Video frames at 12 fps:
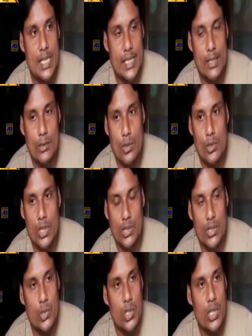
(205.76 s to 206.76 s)
যেহেতু
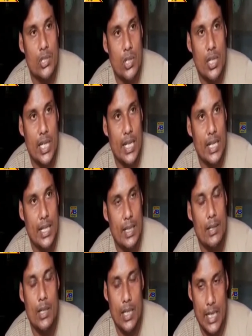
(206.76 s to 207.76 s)
ডাক্তার সৈকত সরকার এখানে
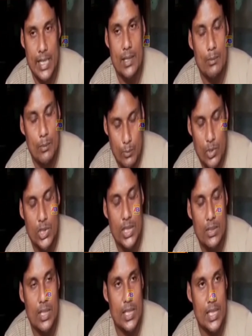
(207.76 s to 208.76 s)
অ্যাটেন্ড ভর্তি
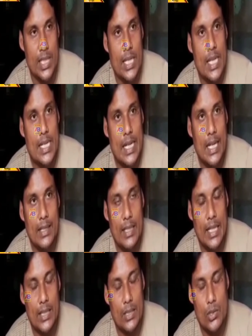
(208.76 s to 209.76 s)
করেছে আর
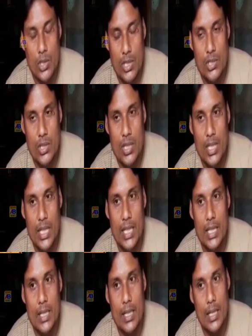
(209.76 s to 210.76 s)
ডাক্তার সৈকত সরকারের
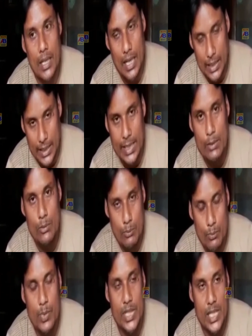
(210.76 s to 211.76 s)
হাতেই
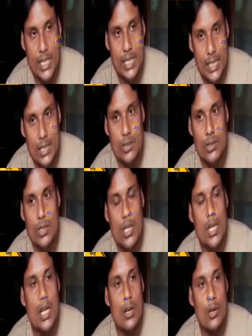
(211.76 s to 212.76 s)
পেশেন্টটা ছিল
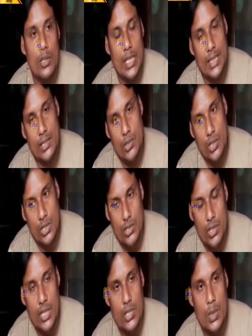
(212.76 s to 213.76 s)
ওই ডাক্তার সৈকত
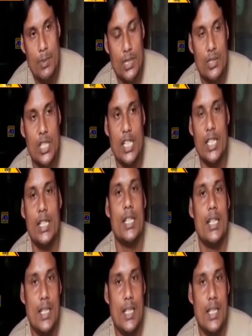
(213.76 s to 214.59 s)
সরকারই সব কিছু জানেন